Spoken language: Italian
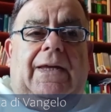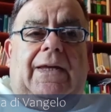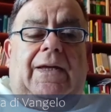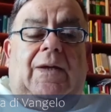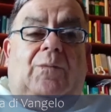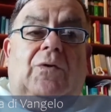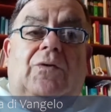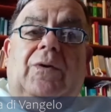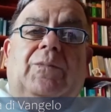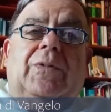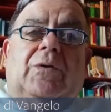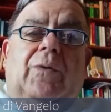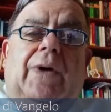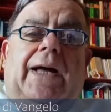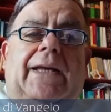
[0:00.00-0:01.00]
Il modo
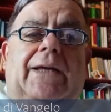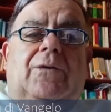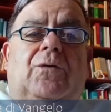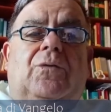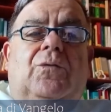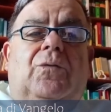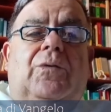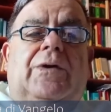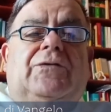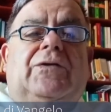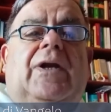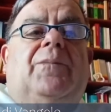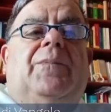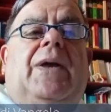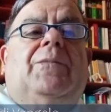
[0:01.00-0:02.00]
abituale con cui
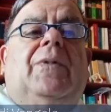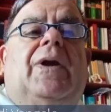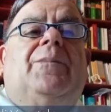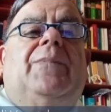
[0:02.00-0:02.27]
celebriamo la